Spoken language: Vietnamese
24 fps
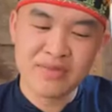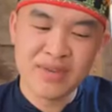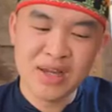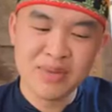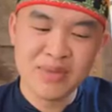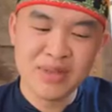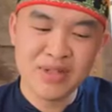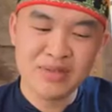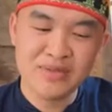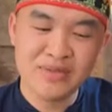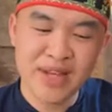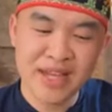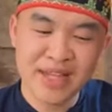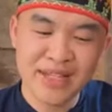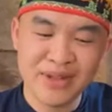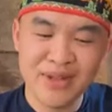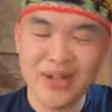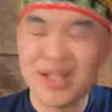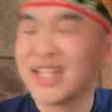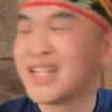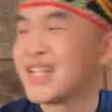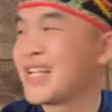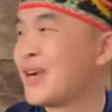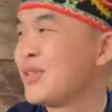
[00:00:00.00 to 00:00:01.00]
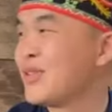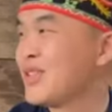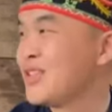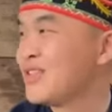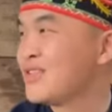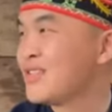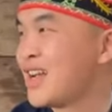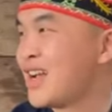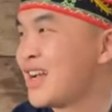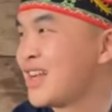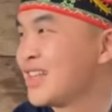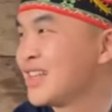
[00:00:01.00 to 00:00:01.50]
bộ đảm phạm hơn phay nó hẳn sáu
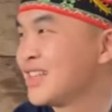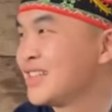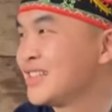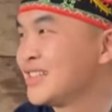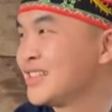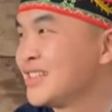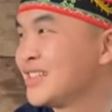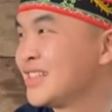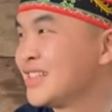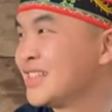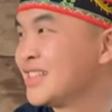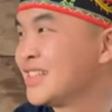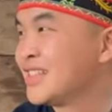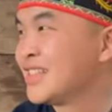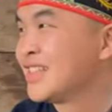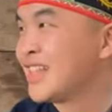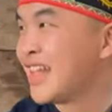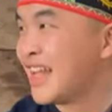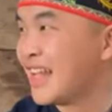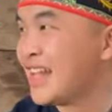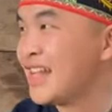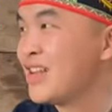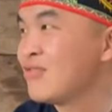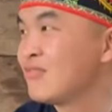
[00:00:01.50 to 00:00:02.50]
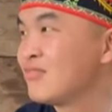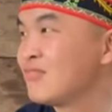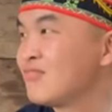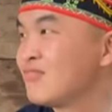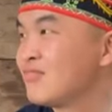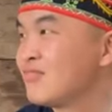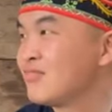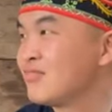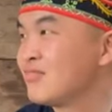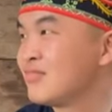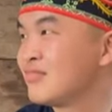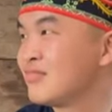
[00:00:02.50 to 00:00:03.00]
nữa rồi đẩy lắm
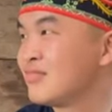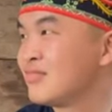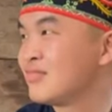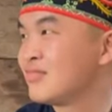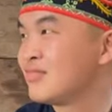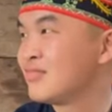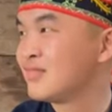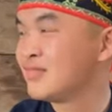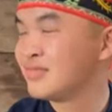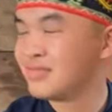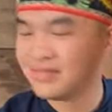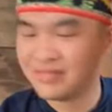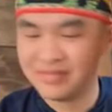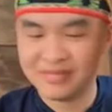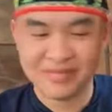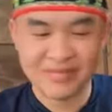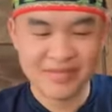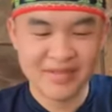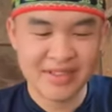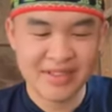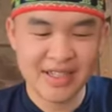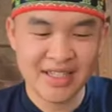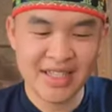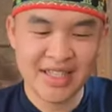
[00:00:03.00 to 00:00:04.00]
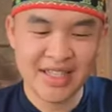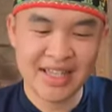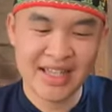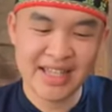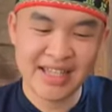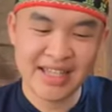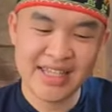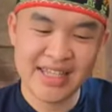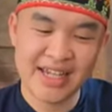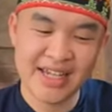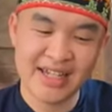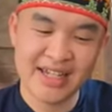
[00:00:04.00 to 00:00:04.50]
sau này
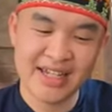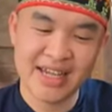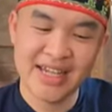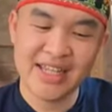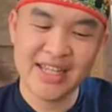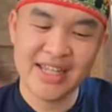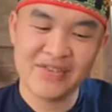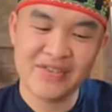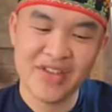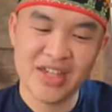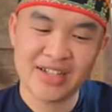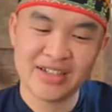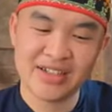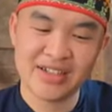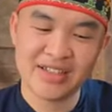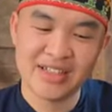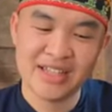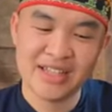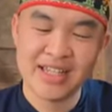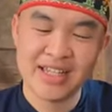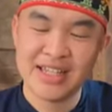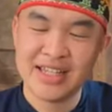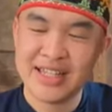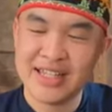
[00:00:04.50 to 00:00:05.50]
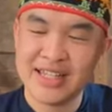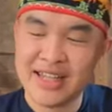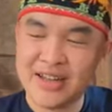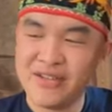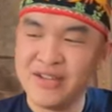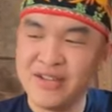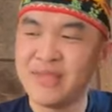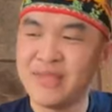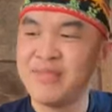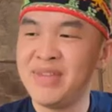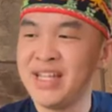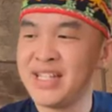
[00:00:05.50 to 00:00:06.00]
là nhân cái này việc
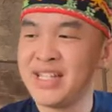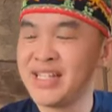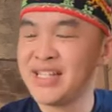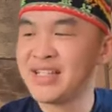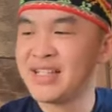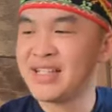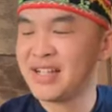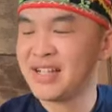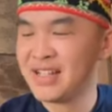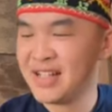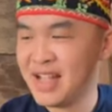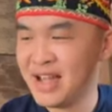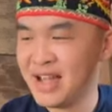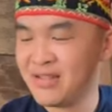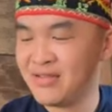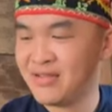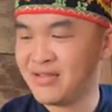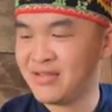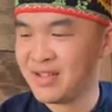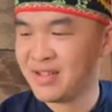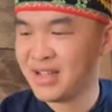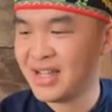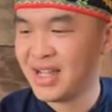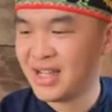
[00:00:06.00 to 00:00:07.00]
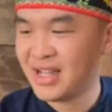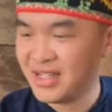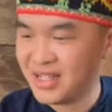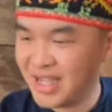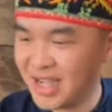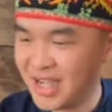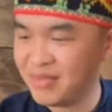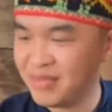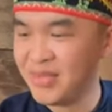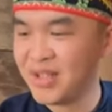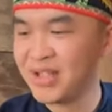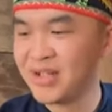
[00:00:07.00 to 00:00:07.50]
chiều ăn mì xính sạc sao ăn
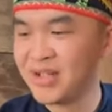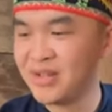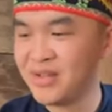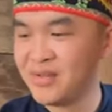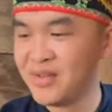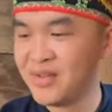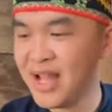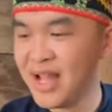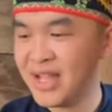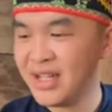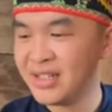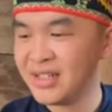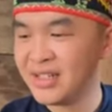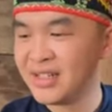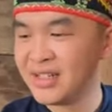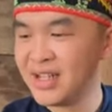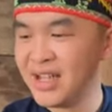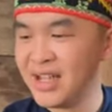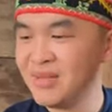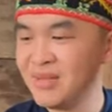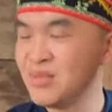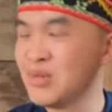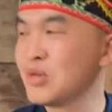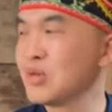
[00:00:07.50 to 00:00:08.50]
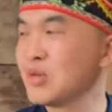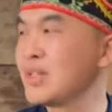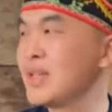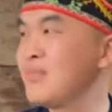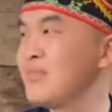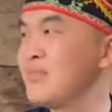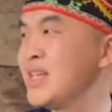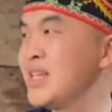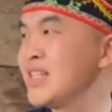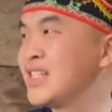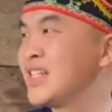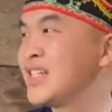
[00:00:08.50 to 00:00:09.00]
khắn với câu vàng ăn bốn
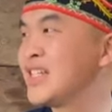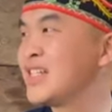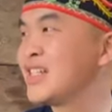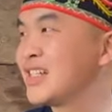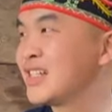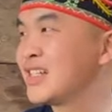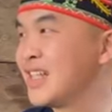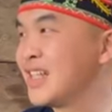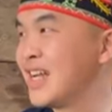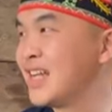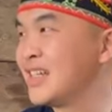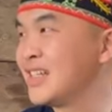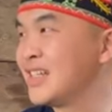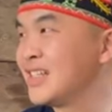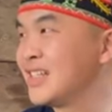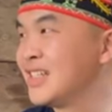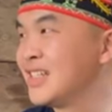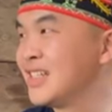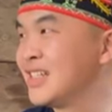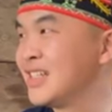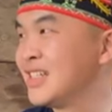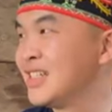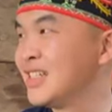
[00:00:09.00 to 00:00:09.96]
năm mì xính cật lại